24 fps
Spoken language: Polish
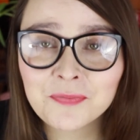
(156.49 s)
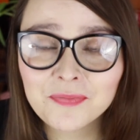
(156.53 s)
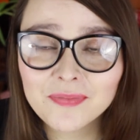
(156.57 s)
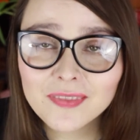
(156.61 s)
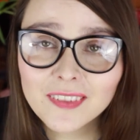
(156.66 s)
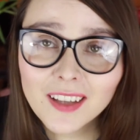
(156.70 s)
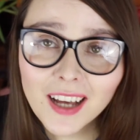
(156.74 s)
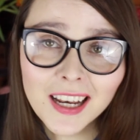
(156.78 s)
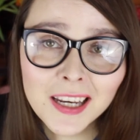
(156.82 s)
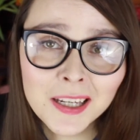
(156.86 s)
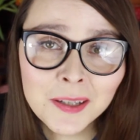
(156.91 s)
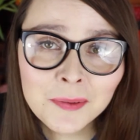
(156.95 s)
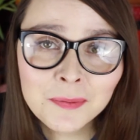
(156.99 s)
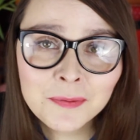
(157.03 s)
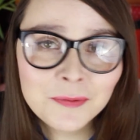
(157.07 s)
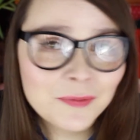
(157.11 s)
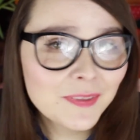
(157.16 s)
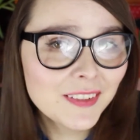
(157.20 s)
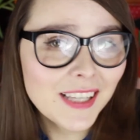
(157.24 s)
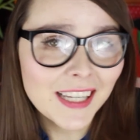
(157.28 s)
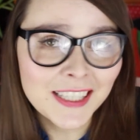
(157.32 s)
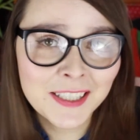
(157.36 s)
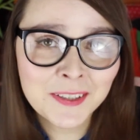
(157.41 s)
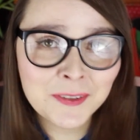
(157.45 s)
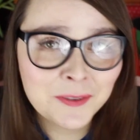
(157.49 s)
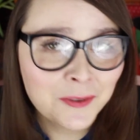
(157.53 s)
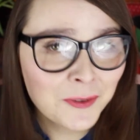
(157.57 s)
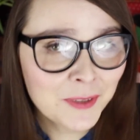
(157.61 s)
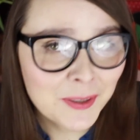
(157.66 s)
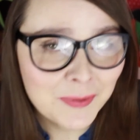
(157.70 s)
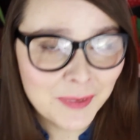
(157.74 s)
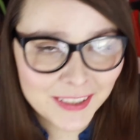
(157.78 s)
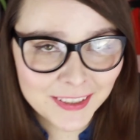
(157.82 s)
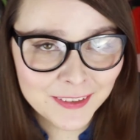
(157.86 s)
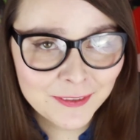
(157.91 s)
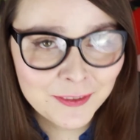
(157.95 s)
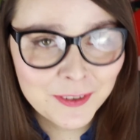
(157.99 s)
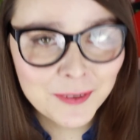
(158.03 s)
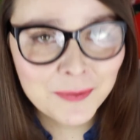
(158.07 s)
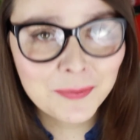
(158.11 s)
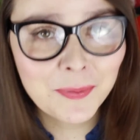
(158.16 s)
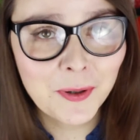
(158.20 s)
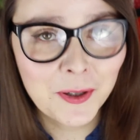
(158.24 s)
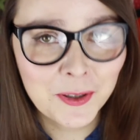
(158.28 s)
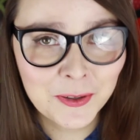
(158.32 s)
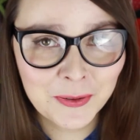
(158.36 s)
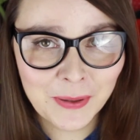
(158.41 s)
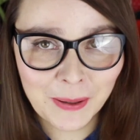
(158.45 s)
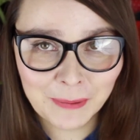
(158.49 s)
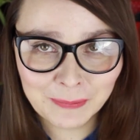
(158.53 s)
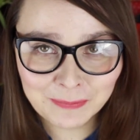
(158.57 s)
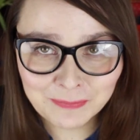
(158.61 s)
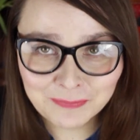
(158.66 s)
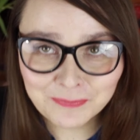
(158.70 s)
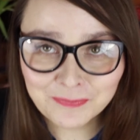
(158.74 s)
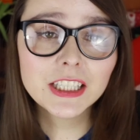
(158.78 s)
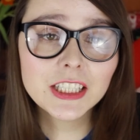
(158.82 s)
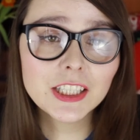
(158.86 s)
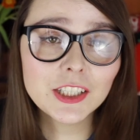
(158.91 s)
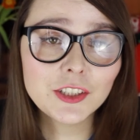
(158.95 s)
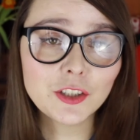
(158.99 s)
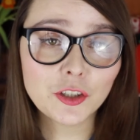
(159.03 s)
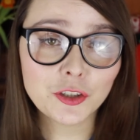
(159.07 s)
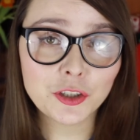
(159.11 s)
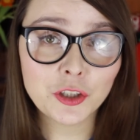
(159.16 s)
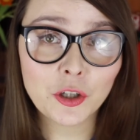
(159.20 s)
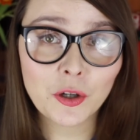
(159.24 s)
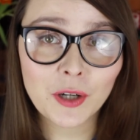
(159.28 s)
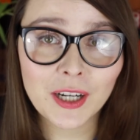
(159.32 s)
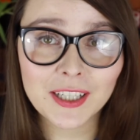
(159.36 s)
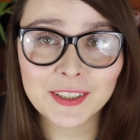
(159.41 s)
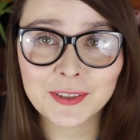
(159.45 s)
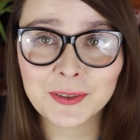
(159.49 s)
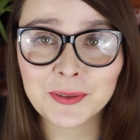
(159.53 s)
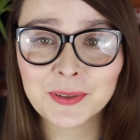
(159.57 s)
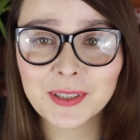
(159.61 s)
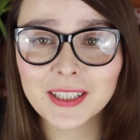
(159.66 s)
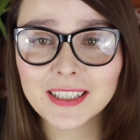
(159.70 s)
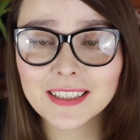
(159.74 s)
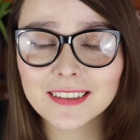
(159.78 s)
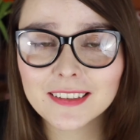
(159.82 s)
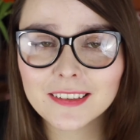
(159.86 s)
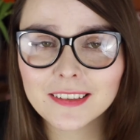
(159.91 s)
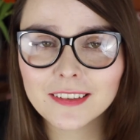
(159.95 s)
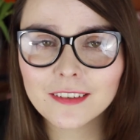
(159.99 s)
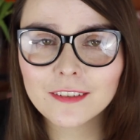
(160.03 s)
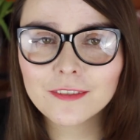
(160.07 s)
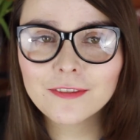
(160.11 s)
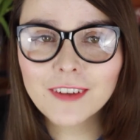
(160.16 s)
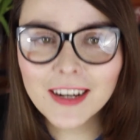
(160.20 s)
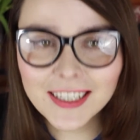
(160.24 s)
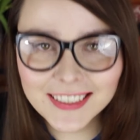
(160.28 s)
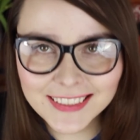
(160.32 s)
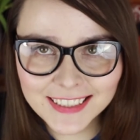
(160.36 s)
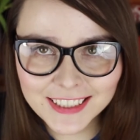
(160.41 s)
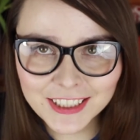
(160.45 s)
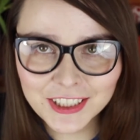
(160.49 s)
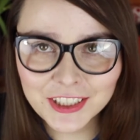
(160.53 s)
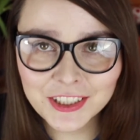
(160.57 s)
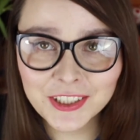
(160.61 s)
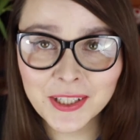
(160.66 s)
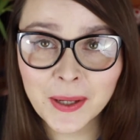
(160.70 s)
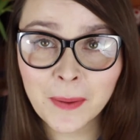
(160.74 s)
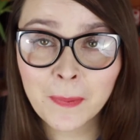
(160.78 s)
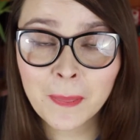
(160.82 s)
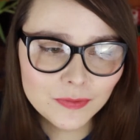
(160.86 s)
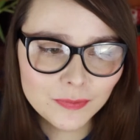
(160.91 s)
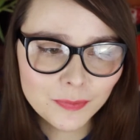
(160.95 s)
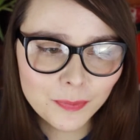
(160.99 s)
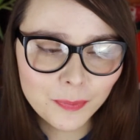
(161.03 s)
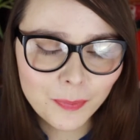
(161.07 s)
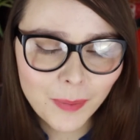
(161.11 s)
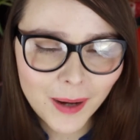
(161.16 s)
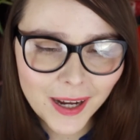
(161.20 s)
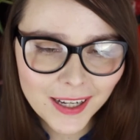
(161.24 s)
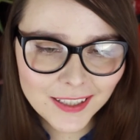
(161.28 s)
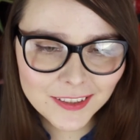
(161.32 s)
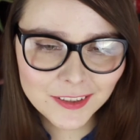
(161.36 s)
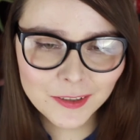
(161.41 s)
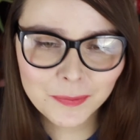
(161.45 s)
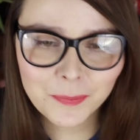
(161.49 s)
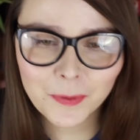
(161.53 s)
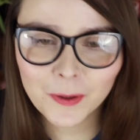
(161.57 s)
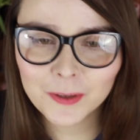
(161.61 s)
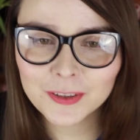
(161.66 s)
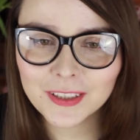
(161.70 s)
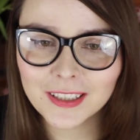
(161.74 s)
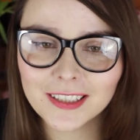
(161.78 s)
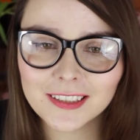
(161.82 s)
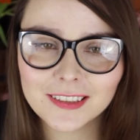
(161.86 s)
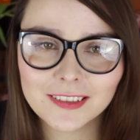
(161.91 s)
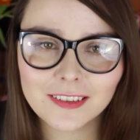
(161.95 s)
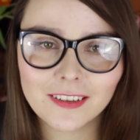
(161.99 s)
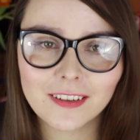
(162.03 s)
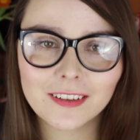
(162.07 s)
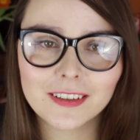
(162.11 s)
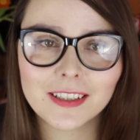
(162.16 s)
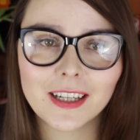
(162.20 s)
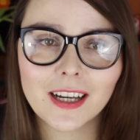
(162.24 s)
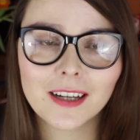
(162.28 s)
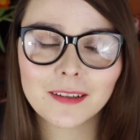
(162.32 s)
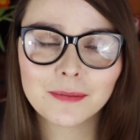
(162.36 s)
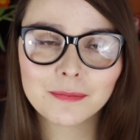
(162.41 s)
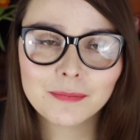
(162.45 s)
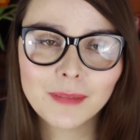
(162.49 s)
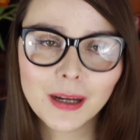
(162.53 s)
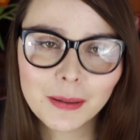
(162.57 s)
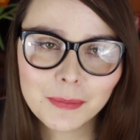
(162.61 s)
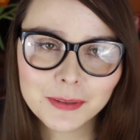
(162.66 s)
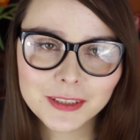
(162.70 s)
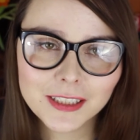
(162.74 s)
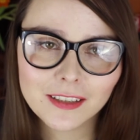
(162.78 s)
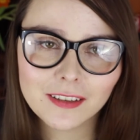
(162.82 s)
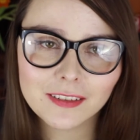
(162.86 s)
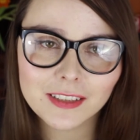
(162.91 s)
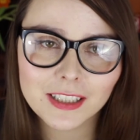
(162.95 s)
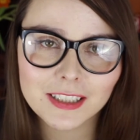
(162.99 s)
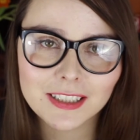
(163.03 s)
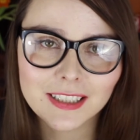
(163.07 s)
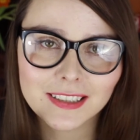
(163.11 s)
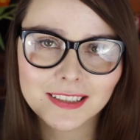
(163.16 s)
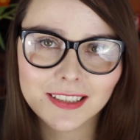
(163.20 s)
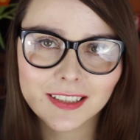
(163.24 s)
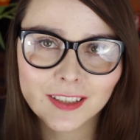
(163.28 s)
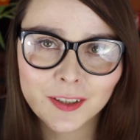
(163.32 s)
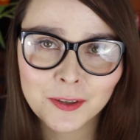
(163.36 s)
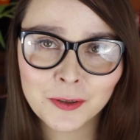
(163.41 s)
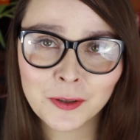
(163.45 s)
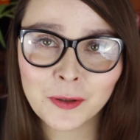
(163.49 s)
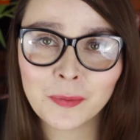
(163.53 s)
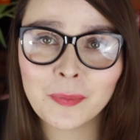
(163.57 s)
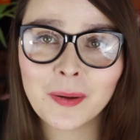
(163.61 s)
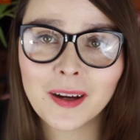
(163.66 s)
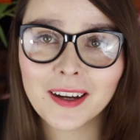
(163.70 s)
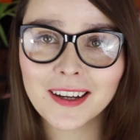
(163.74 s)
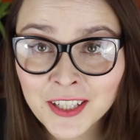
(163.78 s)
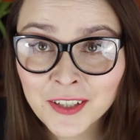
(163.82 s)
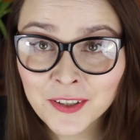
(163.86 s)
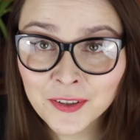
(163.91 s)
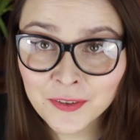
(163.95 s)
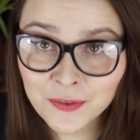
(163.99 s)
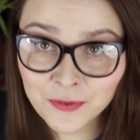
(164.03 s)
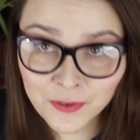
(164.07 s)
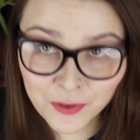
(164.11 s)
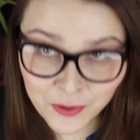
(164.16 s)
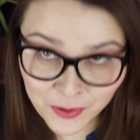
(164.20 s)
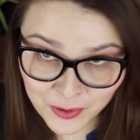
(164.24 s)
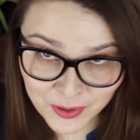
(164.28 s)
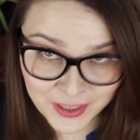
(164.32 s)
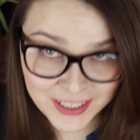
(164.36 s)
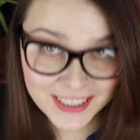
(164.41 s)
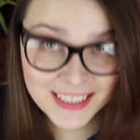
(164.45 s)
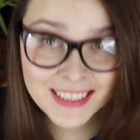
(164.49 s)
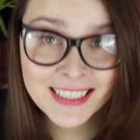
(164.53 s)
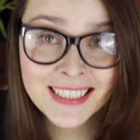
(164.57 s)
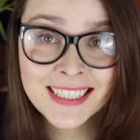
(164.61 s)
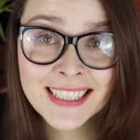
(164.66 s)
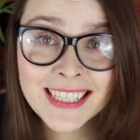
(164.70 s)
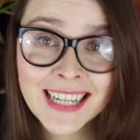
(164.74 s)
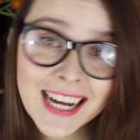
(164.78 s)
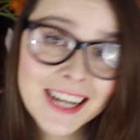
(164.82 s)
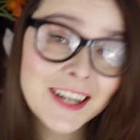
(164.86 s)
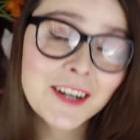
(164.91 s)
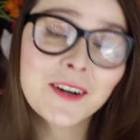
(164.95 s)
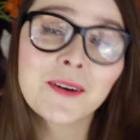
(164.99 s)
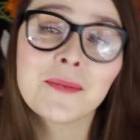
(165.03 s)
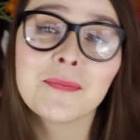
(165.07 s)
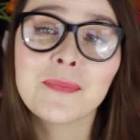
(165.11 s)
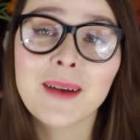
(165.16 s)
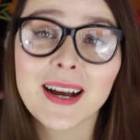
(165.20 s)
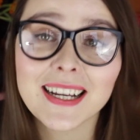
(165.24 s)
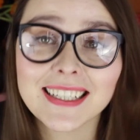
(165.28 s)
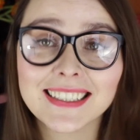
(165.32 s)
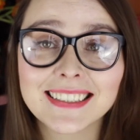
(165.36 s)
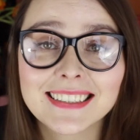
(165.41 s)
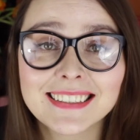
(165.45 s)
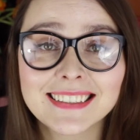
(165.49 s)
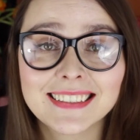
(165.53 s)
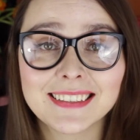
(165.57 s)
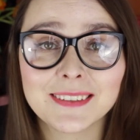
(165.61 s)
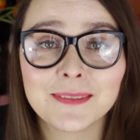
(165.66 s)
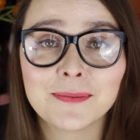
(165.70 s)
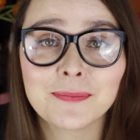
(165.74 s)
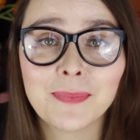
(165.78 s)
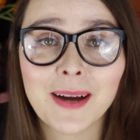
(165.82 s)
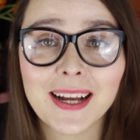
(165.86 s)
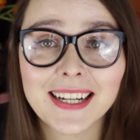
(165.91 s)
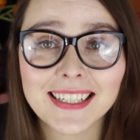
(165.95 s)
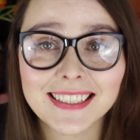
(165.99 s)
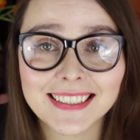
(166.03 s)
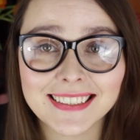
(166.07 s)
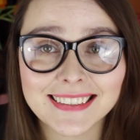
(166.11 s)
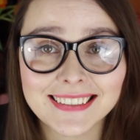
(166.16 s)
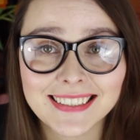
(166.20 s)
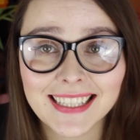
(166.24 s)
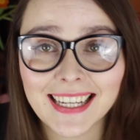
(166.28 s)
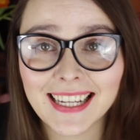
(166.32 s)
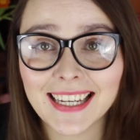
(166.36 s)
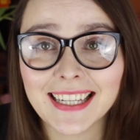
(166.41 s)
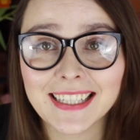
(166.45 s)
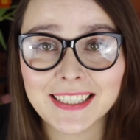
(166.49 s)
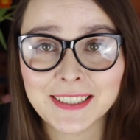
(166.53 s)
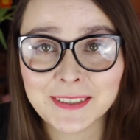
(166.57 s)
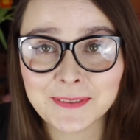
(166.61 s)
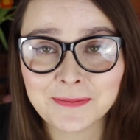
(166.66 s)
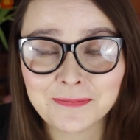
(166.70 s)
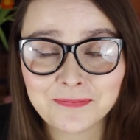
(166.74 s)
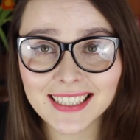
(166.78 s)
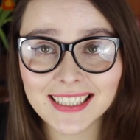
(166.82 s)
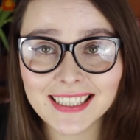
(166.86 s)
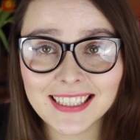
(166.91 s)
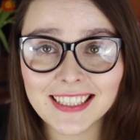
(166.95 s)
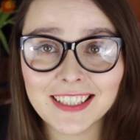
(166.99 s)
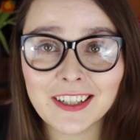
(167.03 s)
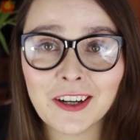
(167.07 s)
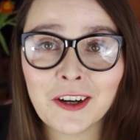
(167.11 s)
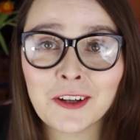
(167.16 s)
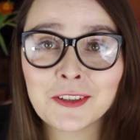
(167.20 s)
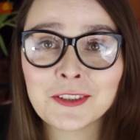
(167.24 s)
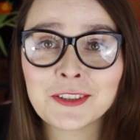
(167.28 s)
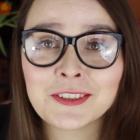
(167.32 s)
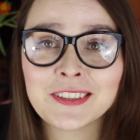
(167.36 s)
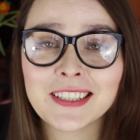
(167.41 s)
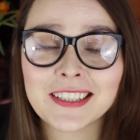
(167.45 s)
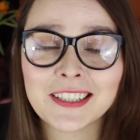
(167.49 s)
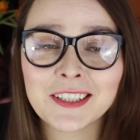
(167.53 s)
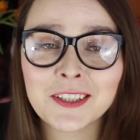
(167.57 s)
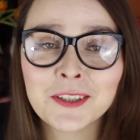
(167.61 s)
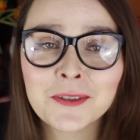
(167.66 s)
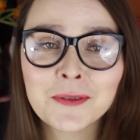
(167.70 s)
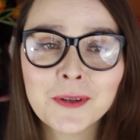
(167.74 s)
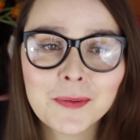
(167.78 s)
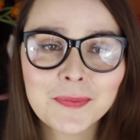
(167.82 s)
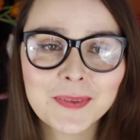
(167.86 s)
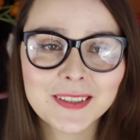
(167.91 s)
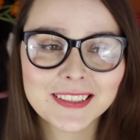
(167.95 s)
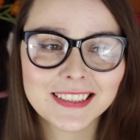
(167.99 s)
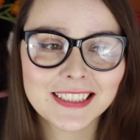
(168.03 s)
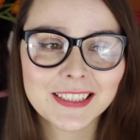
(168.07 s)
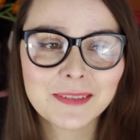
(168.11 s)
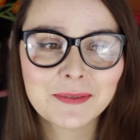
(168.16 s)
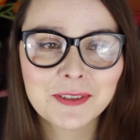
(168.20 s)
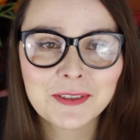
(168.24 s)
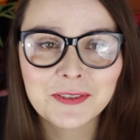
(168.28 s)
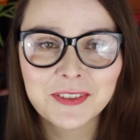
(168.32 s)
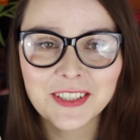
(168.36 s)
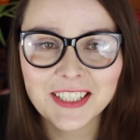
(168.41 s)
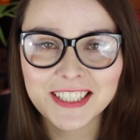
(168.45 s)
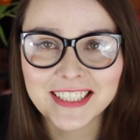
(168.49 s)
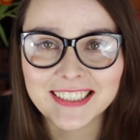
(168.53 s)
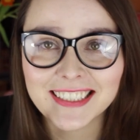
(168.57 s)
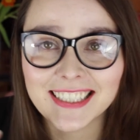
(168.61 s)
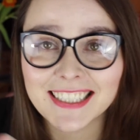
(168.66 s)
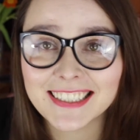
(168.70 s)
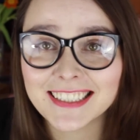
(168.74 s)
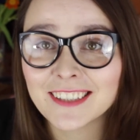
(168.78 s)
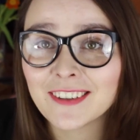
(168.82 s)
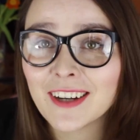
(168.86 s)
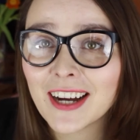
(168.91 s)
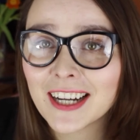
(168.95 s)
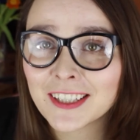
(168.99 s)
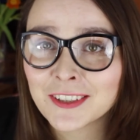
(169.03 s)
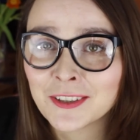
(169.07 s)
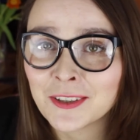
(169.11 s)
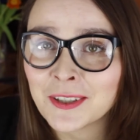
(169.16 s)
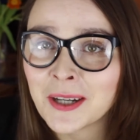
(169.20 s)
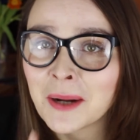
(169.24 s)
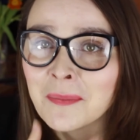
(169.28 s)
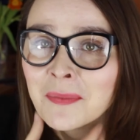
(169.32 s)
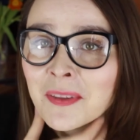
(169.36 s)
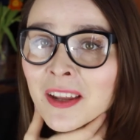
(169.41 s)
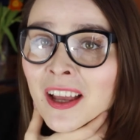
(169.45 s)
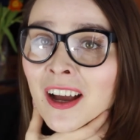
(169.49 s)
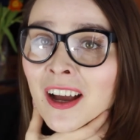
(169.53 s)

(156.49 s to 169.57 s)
No ale jakiś cudem na ten film poszłam. I co się okazuje? Faktycznie, bardzo prosta historia. Mamy tego nieszczęsnego chłopaka. W ogóle gra go Miles, Miles Teller. I on jest taki chłopiec, nie wiem czy widzieliście jakiegoś tego aktora.